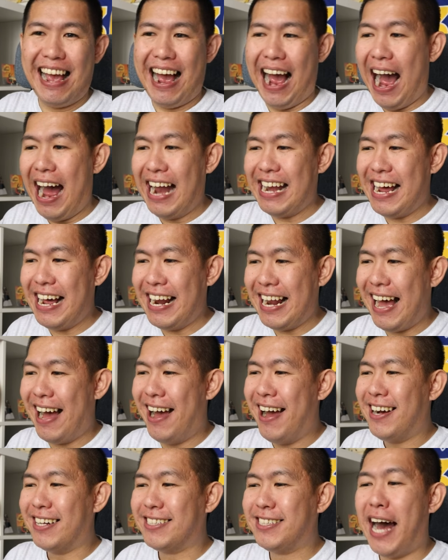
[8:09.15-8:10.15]

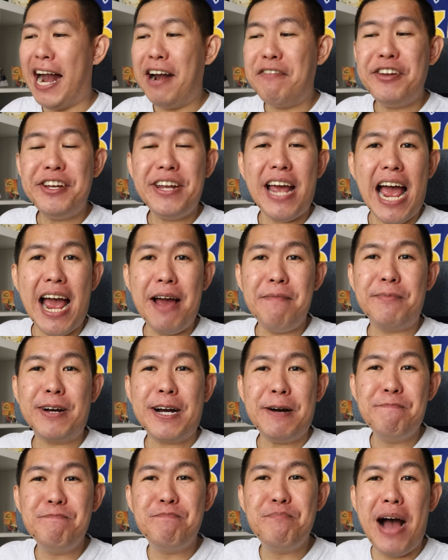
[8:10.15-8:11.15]
adalah Darvin Ham
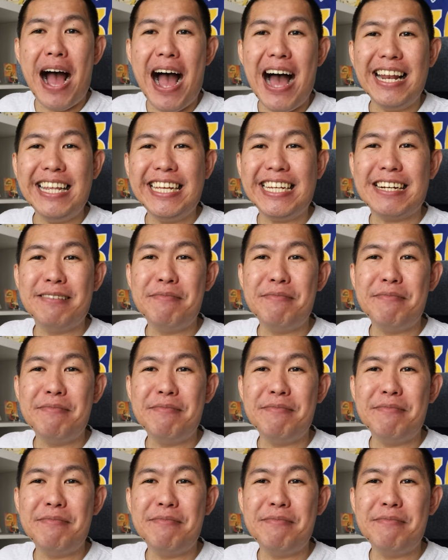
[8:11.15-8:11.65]
kembali